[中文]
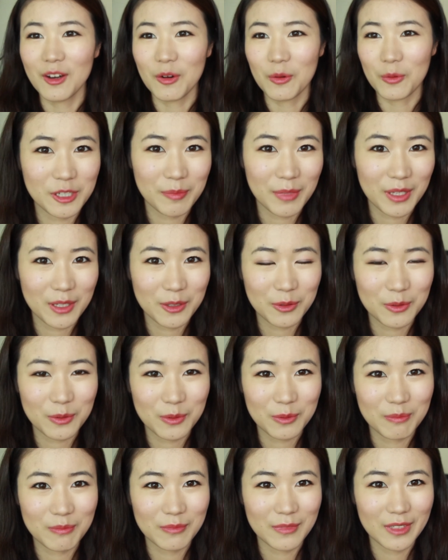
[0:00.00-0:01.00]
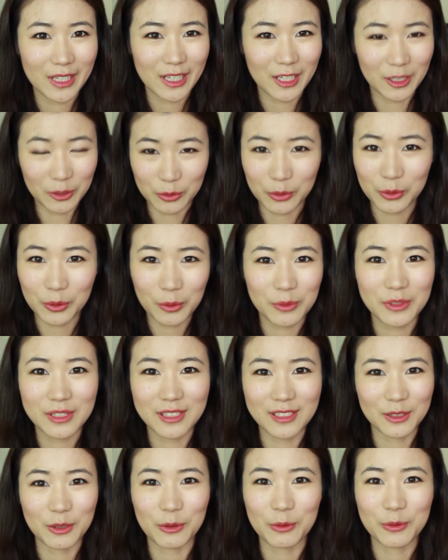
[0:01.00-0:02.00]
身边很多东
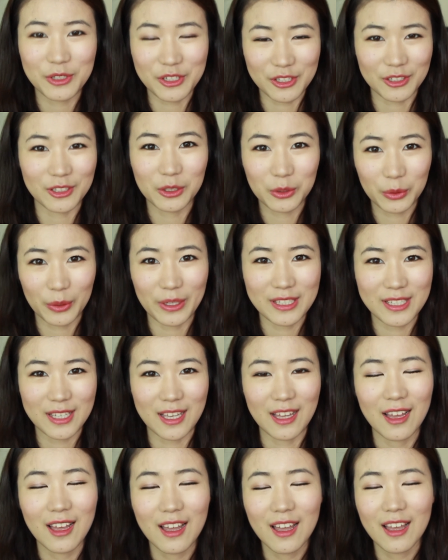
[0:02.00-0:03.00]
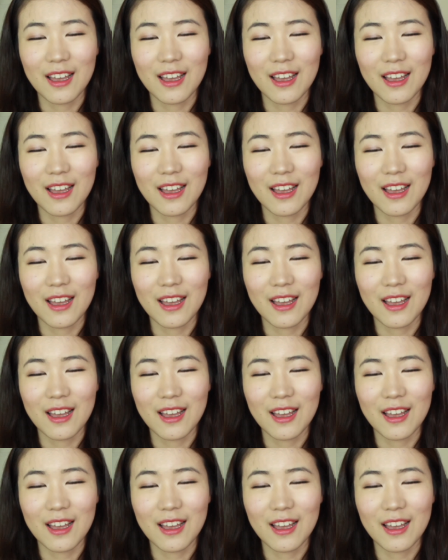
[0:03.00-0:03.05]
西都值得推荐，